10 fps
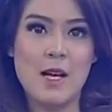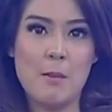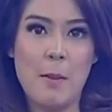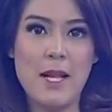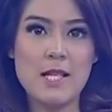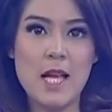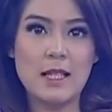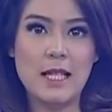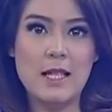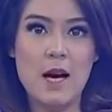Pemirsa
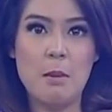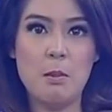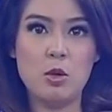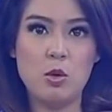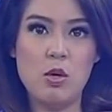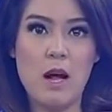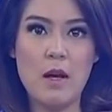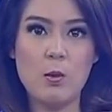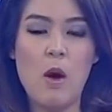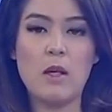tidak membutuhkan
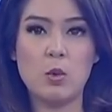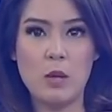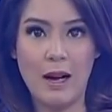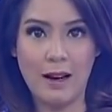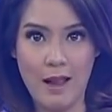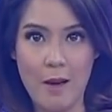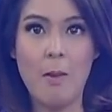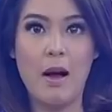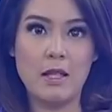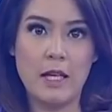waktu yang
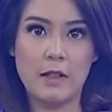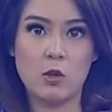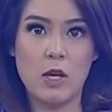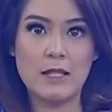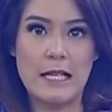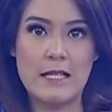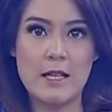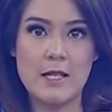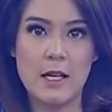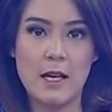lama. Direktorat
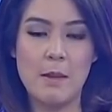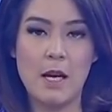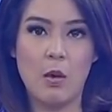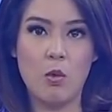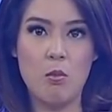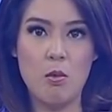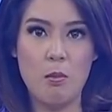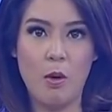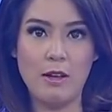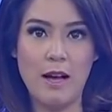Reserse Kriminal Umum
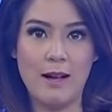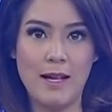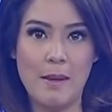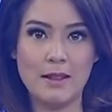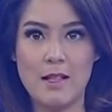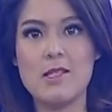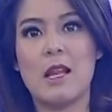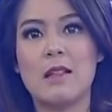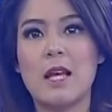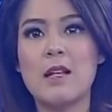Polda Kalimantan
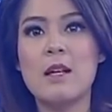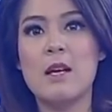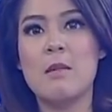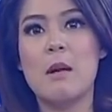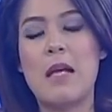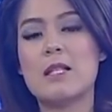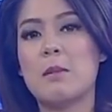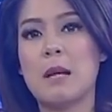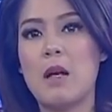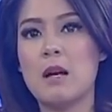Selatan berhasil
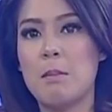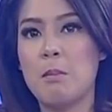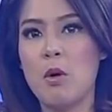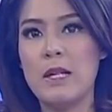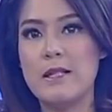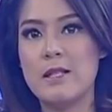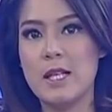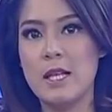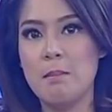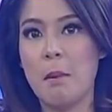menangkap
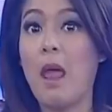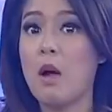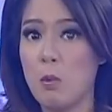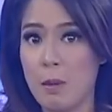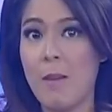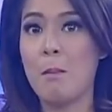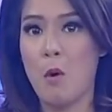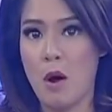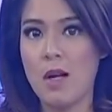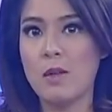polisi pelaku
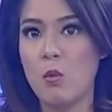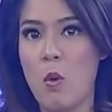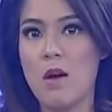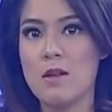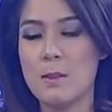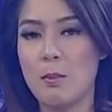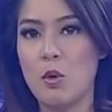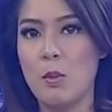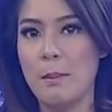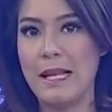perampokan uang 10
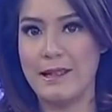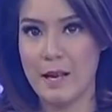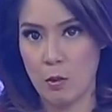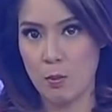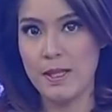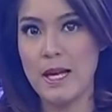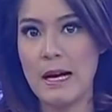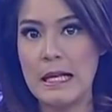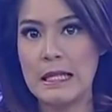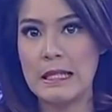miliar rupiah,
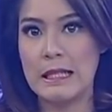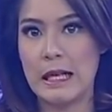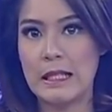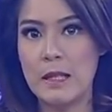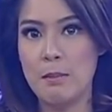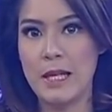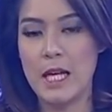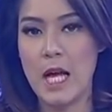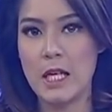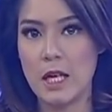yakni
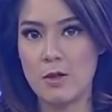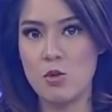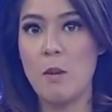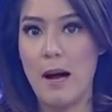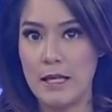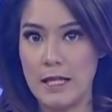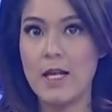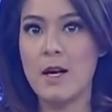Brigadir Jumadi.